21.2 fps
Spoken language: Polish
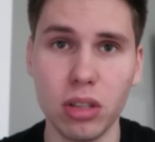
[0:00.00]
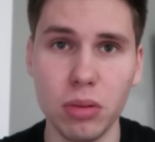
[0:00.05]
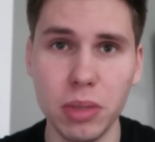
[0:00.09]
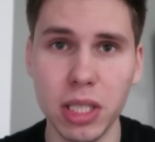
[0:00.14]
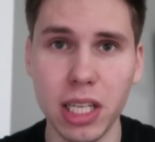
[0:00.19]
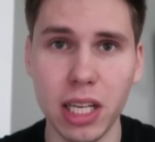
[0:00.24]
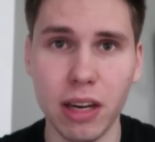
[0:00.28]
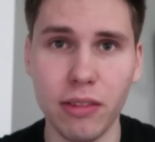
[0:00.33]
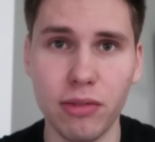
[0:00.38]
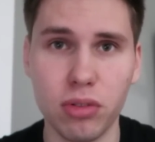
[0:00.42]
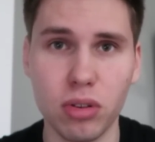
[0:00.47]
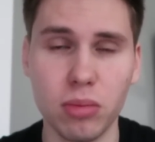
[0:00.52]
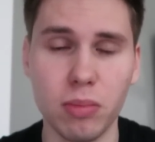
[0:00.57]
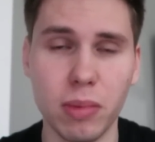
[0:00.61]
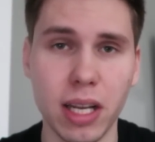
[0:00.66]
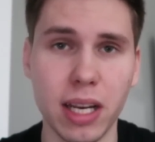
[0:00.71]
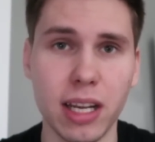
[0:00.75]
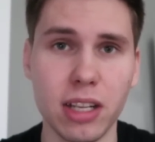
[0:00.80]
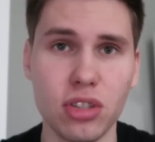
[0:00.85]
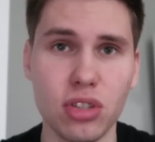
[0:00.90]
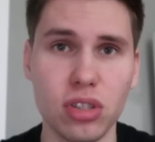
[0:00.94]
Dominika
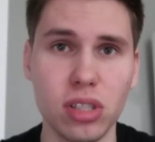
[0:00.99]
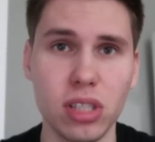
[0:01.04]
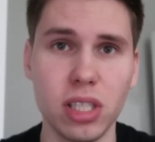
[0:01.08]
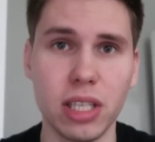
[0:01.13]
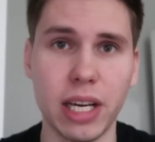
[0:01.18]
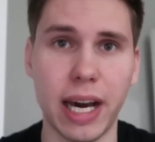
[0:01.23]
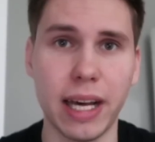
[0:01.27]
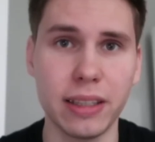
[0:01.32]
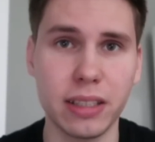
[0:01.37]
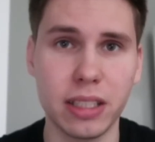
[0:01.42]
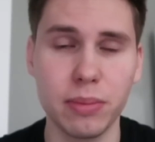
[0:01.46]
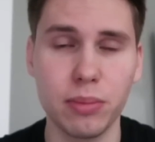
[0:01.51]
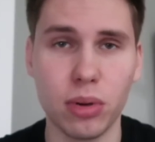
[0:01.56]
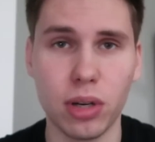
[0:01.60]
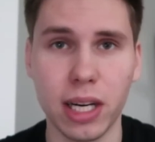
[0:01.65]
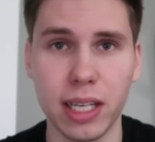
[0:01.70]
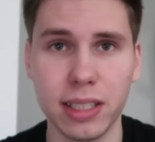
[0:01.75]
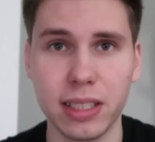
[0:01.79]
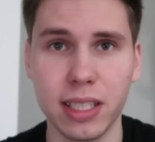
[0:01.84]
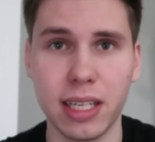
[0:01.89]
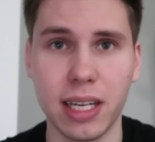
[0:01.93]
Furmana, czyli
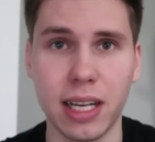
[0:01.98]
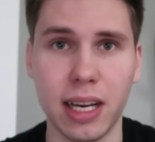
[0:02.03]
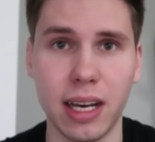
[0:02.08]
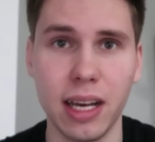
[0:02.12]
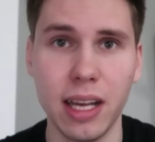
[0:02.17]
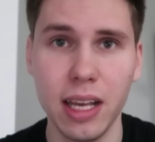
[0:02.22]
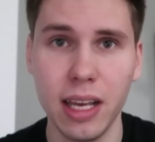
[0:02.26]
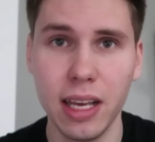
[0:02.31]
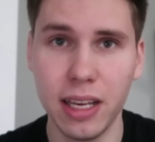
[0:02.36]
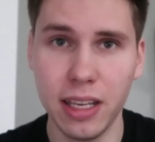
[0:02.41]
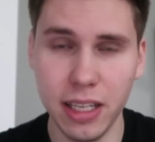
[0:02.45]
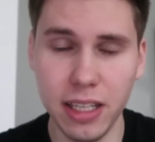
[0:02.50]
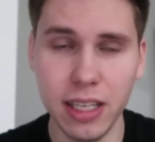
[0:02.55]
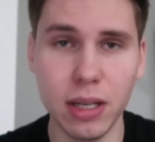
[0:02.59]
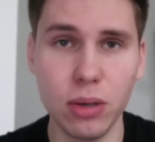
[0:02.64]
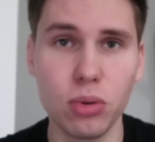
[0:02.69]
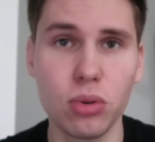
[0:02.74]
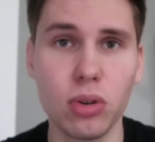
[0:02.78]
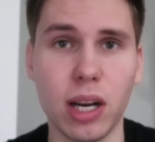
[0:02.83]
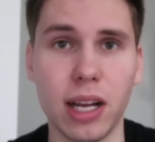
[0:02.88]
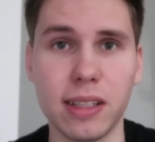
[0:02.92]
antybohatera
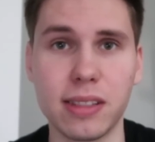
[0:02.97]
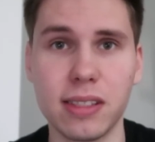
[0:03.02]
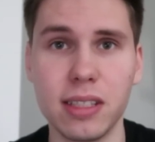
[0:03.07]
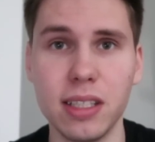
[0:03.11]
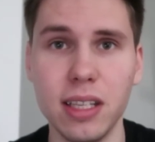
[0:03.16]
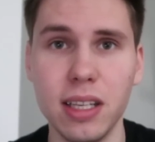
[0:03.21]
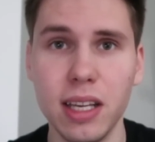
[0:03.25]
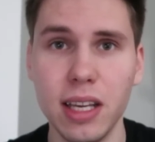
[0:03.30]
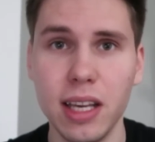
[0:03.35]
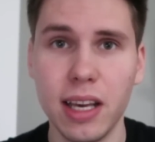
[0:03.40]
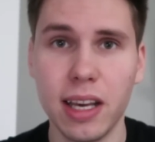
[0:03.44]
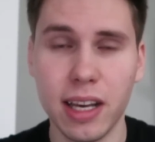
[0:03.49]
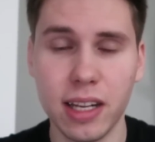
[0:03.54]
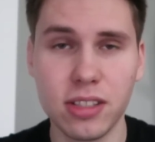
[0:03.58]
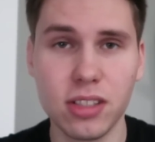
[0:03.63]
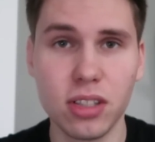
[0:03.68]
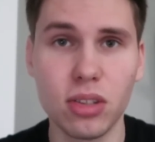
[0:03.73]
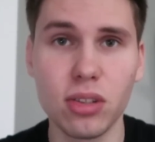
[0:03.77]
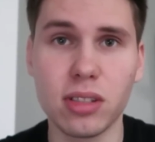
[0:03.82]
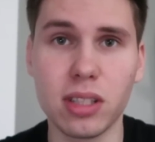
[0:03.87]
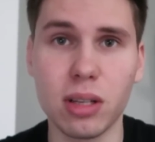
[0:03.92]
inauguracji,
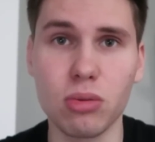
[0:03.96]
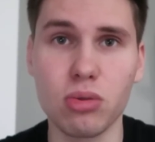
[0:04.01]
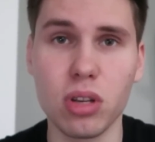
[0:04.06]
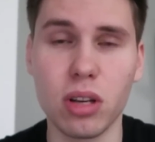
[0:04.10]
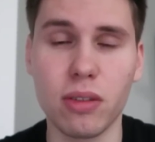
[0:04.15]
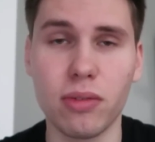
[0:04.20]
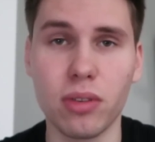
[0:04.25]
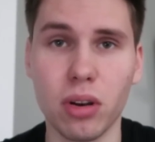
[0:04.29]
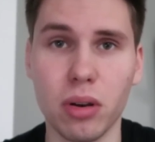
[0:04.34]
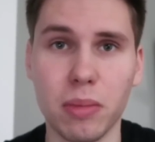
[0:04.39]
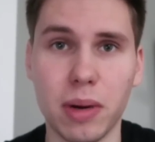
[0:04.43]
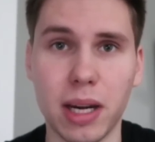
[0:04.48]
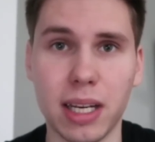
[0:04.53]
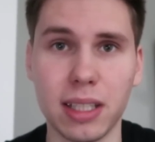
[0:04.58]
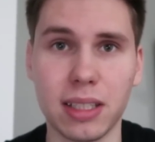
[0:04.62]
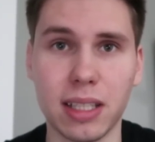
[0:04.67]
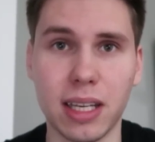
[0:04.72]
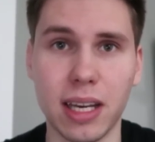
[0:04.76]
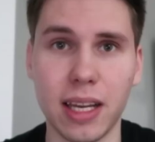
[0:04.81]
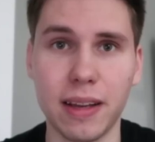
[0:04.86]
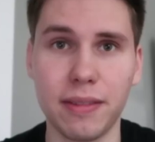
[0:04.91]
gdzie dostał czerwoną
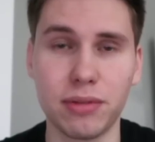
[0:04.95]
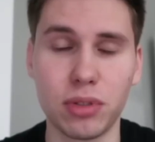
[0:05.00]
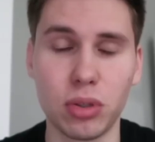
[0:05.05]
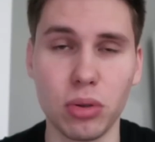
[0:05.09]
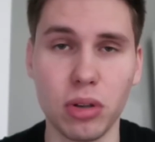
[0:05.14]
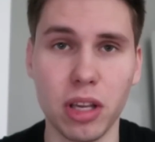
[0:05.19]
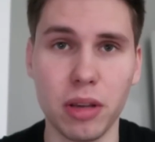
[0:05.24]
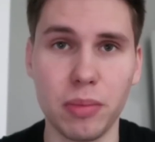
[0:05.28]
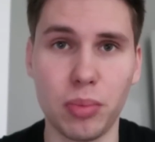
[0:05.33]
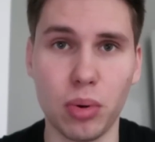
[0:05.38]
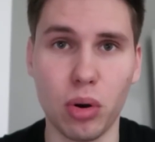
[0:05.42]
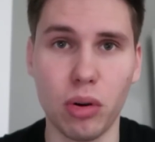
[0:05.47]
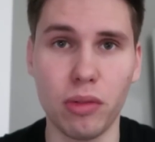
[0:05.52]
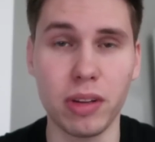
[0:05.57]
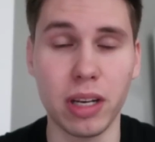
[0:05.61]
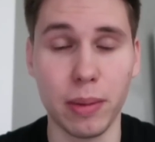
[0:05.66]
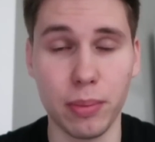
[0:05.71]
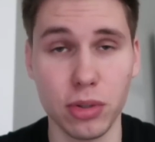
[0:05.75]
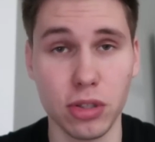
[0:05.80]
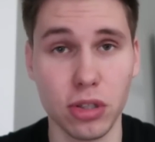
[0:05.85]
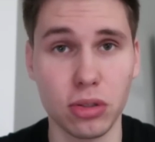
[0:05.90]
kartkę w drugiej
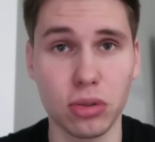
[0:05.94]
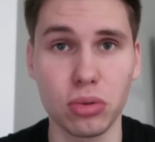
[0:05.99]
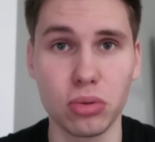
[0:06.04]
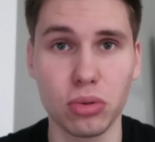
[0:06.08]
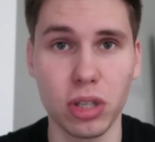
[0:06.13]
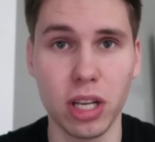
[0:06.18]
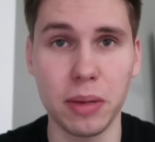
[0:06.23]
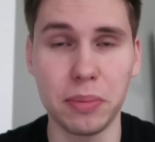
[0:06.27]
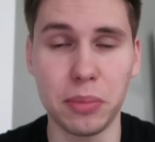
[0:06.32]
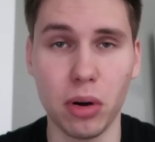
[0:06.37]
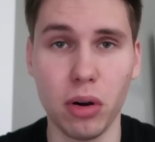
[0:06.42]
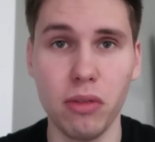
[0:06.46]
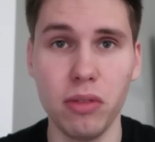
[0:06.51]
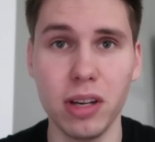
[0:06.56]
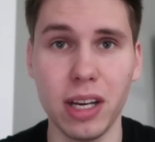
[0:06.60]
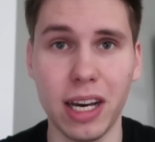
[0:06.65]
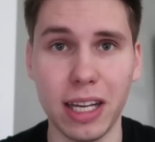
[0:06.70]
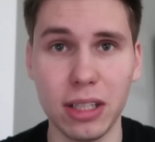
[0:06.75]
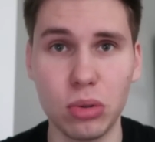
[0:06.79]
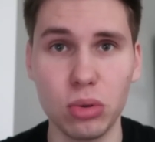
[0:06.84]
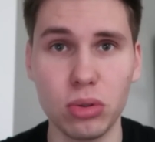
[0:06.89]
połowie, na początku drugiej
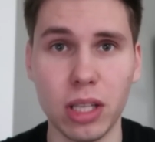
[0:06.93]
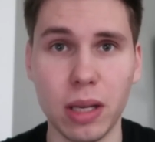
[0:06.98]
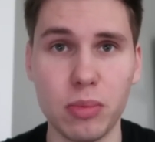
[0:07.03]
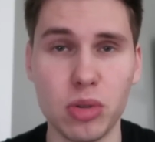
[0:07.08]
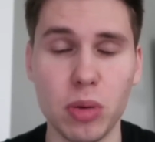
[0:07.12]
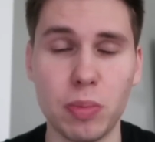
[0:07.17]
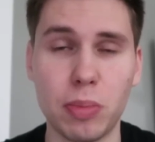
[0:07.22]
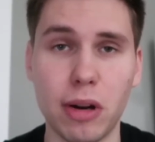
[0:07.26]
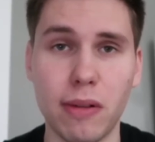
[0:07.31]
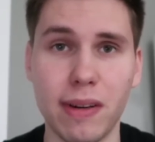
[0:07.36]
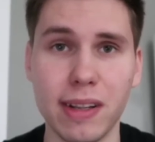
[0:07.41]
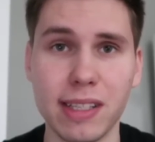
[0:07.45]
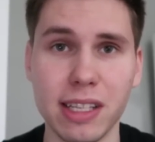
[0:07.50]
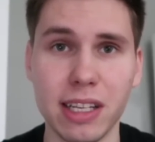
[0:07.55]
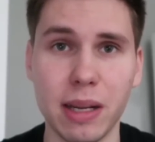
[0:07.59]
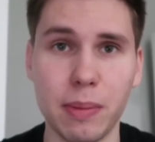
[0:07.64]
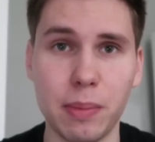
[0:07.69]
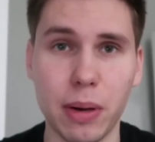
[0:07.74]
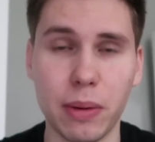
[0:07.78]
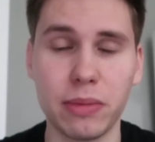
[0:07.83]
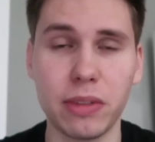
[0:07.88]
połowy, a tutaj przeprowadza
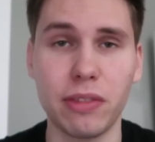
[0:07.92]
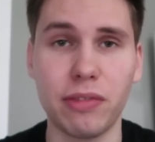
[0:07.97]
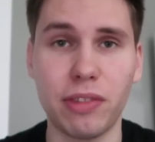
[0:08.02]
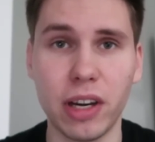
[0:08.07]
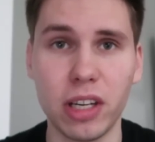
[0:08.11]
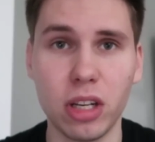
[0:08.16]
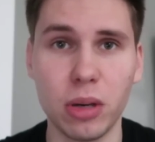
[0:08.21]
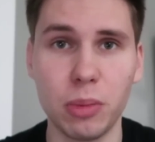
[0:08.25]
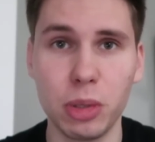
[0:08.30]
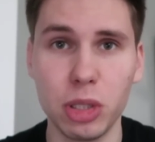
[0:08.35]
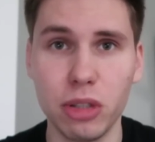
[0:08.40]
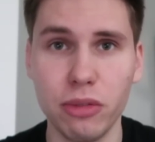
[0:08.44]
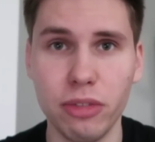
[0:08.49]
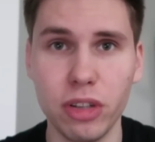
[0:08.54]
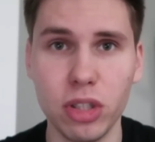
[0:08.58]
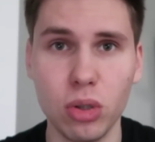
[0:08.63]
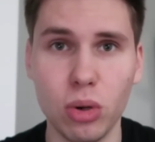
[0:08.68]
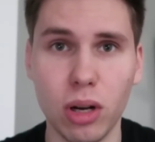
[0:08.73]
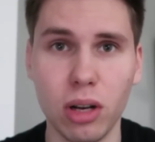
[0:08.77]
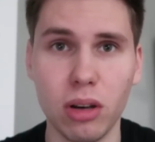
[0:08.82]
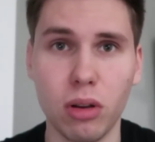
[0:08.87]
naprawdę fajną
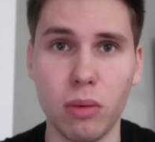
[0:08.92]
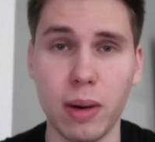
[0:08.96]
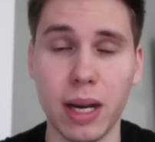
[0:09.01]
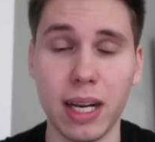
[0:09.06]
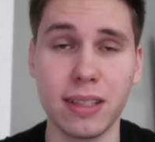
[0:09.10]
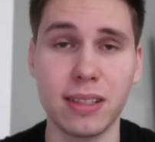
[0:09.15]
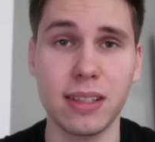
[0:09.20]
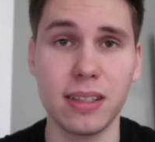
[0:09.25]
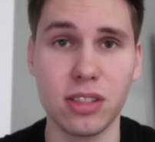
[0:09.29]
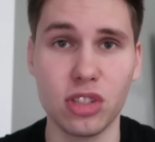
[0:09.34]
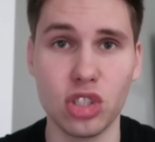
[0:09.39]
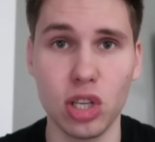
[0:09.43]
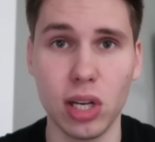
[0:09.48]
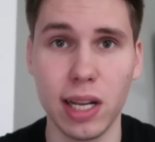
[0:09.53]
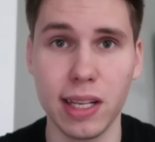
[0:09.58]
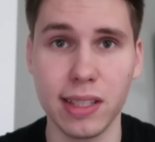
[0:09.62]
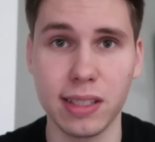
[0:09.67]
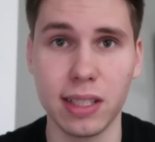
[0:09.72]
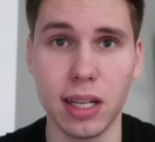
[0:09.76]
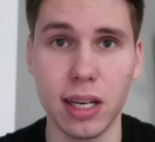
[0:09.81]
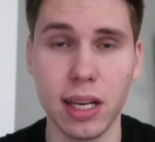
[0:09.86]
indywidualną akcję,
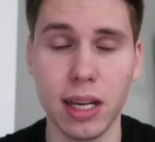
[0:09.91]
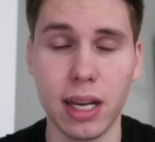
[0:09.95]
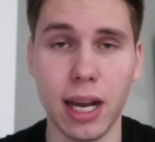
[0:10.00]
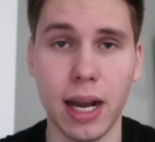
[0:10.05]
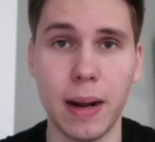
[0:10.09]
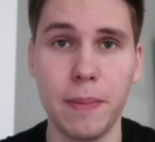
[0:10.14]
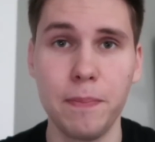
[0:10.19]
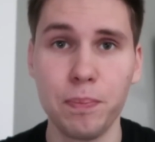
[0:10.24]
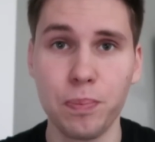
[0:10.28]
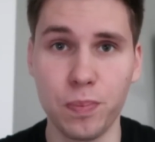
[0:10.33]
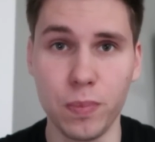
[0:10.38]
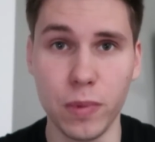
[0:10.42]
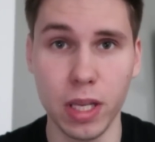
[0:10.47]
strzela z daleka,